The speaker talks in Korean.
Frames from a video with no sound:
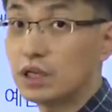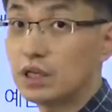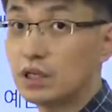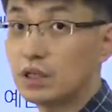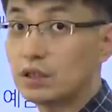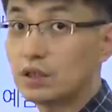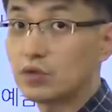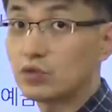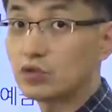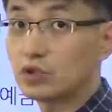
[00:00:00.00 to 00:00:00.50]

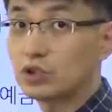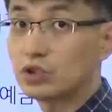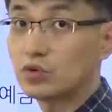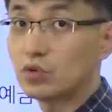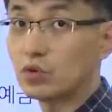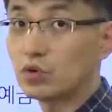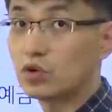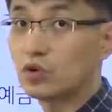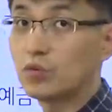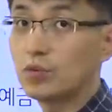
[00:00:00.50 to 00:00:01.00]
얘기한다고
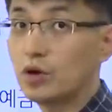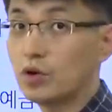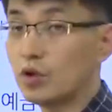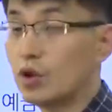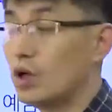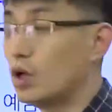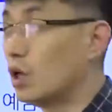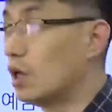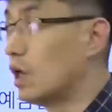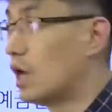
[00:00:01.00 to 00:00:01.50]
치고, 그러면
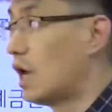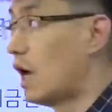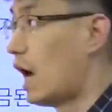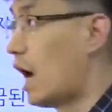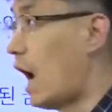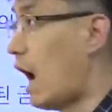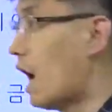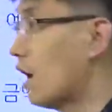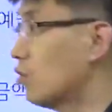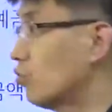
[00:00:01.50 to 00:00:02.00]

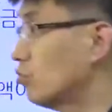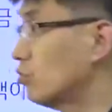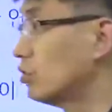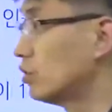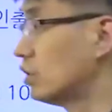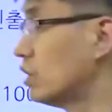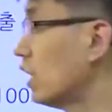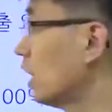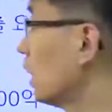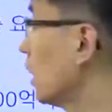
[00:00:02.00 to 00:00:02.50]

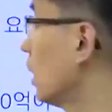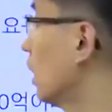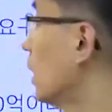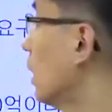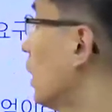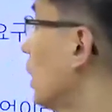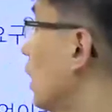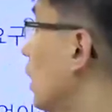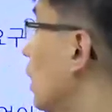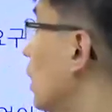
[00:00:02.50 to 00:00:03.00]

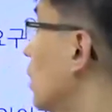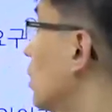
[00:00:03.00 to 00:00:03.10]
한국은행에,